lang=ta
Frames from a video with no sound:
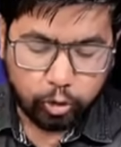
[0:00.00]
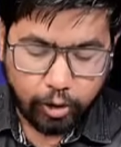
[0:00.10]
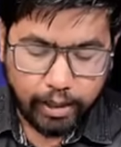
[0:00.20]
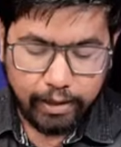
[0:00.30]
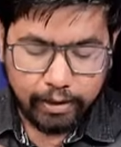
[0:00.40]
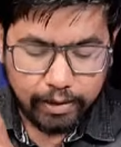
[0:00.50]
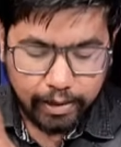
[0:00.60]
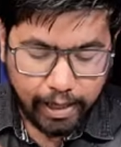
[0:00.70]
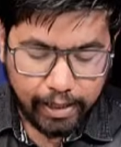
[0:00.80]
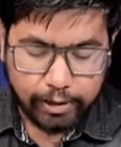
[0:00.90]
தொடர்
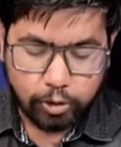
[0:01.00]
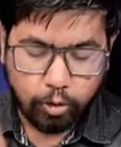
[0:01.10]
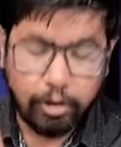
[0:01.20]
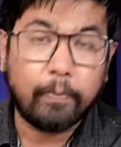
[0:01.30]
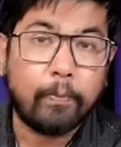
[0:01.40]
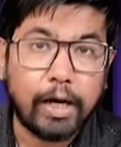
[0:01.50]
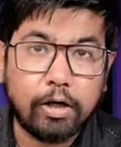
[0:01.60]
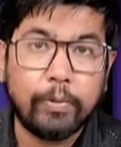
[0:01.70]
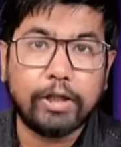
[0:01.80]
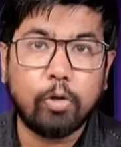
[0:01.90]
கலைச்சொல்
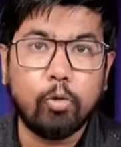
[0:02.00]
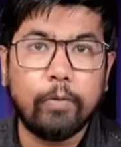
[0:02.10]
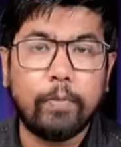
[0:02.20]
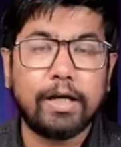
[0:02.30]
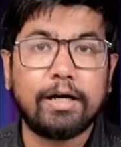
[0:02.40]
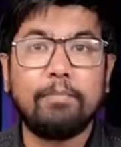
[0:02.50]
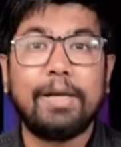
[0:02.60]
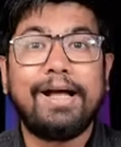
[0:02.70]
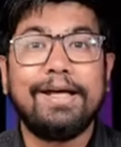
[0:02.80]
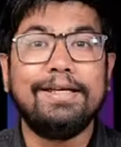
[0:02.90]
பகுபத உறுப்பிலக்கணம்
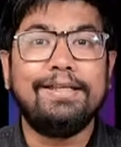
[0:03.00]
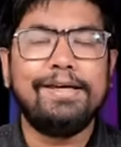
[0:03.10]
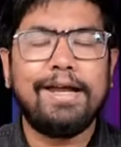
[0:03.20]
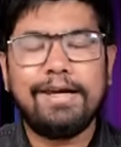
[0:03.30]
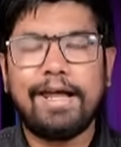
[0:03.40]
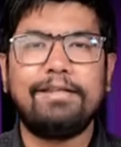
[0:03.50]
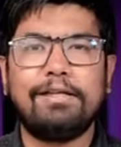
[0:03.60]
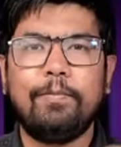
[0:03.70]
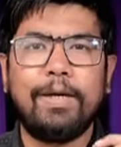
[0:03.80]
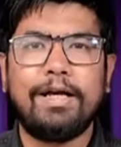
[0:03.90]
இது
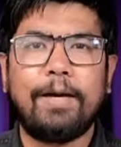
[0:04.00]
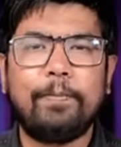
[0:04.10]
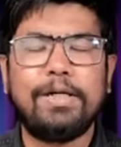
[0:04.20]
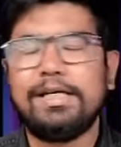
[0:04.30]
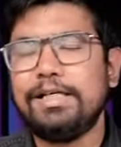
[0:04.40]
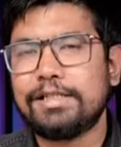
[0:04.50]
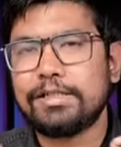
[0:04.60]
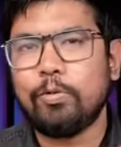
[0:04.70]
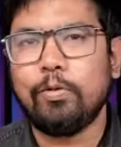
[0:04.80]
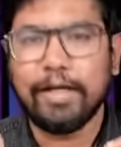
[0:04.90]
எல்லாத்தையுமே நம்ம
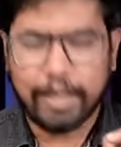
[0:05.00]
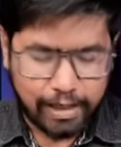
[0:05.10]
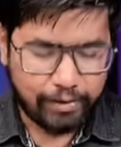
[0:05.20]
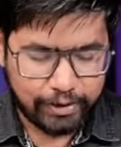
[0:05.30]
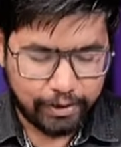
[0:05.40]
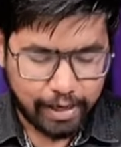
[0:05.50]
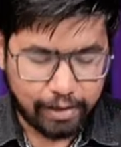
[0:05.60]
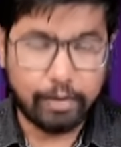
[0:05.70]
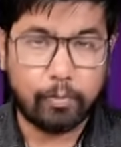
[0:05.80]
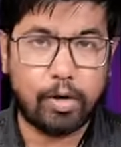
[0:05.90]
டீச்சர்ஸ் உங்களுக்காக வந்து
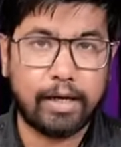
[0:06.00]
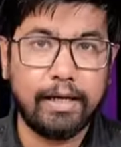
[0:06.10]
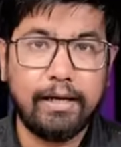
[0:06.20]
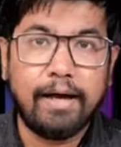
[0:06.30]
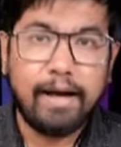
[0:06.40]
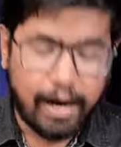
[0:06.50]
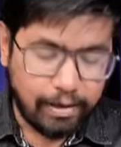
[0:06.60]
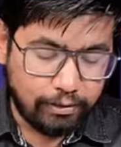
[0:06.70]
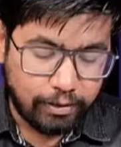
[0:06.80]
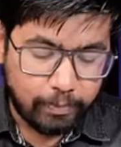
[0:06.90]
நடத்த போகிறாங்க
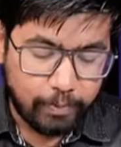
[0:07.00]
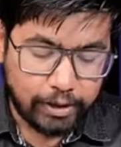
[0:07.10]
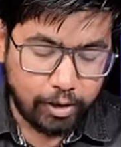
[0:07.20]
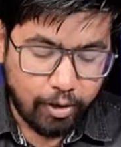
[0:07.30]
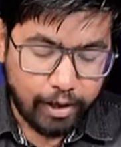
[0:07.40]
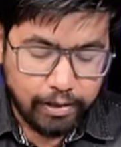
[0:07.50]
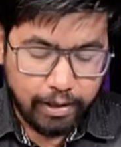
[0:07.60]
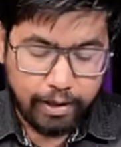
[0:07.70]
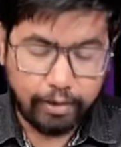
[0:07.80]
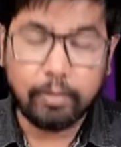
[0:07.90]
அடுத்து மதியம்
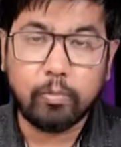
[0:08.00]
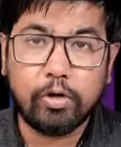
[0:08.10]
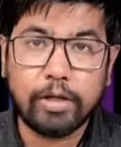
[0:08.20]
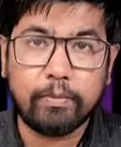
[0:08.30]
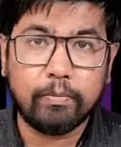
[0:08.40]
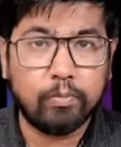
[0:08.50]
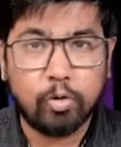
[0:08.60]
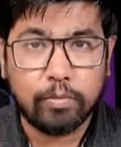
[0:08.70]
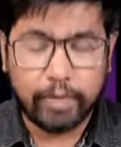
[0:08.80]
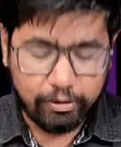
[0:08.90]
ரெண்டுலேருந்து மூணு
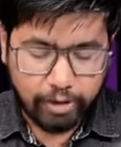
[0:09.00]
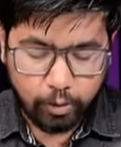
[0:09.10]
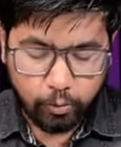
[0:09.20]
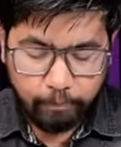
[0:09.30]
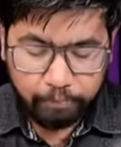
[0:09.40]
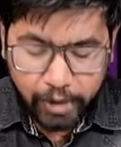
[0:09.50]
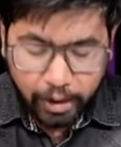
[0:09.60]
மூணு மணி வரைக்கும்